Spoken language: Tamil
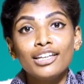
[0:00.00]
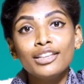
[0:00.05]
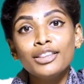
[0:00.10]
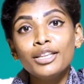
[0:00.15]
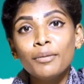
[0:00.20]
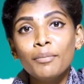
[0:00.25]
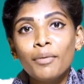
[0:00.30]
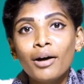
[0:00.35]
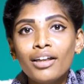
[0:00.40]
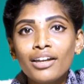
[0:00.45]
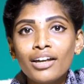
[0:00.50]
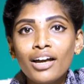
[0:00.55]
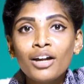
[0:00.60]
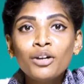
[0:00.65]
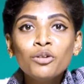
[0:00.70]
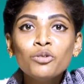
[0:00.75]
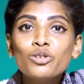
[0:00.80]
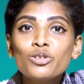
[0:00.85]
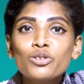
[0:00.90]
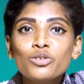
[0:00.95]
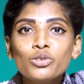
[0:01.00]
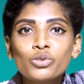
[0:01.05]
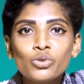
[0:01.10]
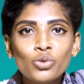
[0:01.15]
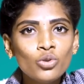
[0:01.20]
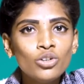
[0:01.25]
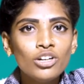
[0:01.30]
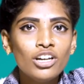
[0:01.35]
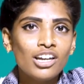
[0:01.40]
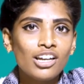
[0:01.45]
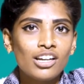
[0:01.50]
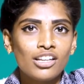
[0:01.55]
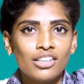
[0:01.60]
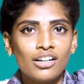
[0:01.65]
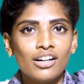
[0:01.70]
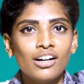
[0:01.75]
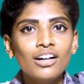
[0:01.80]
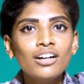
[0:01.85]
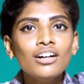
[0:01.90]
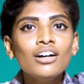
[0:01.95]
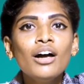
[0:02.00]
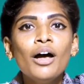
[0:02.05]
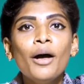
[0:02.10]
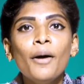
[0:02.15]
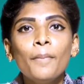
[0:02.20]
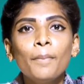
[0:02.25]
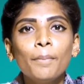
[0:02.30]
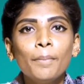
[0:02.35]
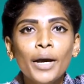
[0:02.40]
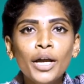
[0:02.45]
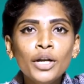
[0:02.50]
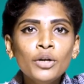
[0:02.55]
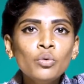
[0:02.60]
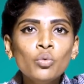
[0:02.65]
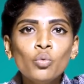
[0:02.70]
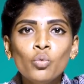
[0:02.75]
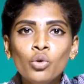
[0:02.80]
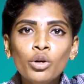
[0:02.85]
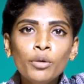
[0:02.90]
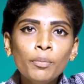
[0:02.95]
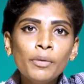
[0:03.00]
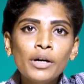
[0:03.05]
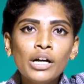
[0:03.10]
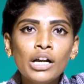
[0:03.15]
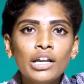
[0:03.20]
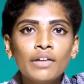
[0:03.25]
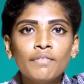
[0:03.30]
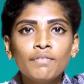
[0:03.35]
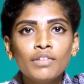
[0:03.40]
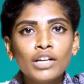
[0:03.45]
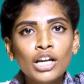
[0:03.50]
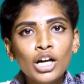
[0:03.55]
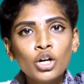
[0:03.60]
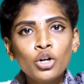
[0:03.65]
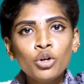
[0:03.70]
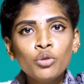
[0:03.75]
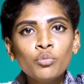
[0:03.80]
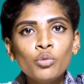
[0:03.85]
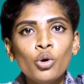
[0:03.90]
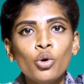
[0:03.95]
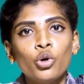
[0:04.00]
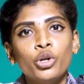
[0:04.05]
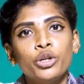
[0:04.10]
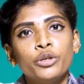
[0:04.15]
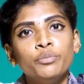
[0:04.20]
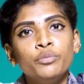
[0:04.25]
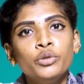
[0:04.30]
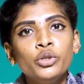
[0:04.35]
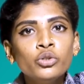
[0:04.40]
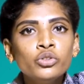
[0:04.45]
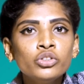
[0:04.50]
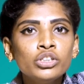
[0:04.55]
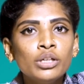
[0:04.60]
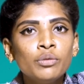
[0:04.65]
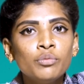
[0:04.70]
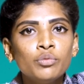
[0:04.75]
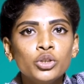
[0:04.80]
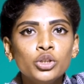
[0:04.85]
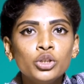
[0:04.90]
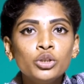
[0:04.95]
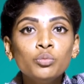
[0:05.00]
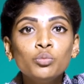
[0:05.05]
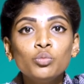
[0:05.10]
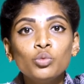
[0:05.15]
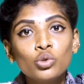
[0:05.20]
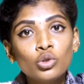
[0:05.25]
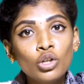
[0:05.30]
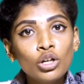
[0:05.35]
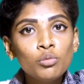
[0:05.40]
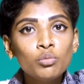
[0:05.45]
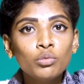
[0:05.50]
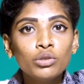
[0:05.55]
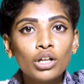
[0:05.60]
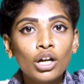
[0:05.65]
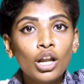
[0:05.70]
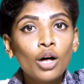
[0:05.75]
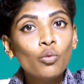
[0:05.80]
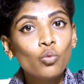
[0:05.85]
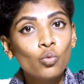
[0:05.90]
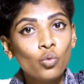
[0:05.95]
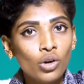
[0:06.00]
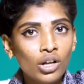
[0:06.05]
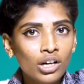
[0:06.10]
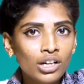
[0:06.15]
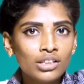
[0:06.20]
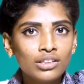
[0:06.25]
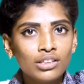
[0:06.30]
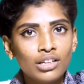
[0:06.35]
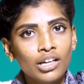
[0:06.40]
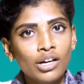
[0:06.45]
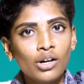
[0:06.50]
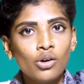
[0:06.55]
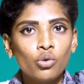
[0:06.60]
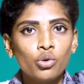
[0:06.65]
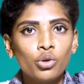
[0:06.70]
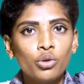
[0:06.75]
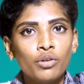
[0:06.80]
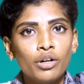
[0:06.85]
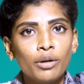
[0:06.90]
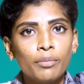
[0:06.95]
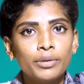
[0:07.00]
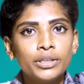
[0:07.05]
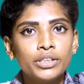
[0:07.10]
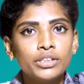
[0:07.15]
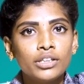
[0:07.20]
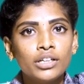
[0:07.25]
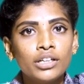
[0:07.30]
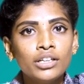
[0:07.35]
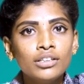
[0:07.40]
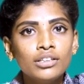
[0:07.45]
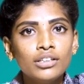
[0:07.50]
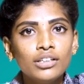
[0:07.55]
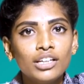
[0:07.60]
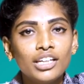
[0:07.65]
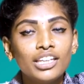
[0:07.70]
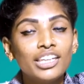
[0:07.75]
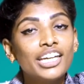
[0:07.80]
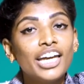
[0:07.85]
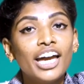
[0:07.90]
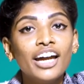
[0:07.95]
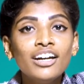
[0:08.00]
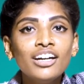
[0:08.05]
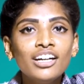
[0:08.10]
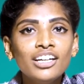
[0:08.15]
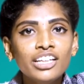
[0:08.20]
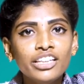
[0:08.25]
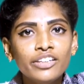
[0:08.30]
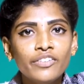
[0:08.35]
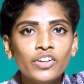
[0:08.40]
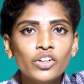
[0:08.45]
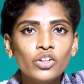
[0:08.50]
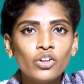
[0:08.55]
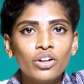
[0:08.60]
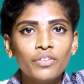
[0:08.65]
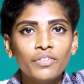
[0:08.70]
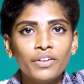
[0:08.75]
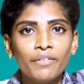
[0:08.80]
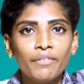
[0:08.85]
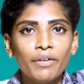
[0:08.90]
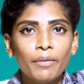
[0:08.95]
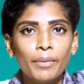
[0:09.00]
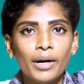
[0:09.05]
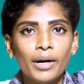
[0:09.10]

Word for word: இந்த மாதிரியான ஒரு சூழ்நிலையில தான் பெண் உறுப்புகளை விளக்கும் ஒரு மியூசியம் ஒன்று முதல் முதலா உலகத்திலேயே கொண்டு வரப்பட்டிருக்கு இது எங்கன்னு இந்த வீடியோல விரிவா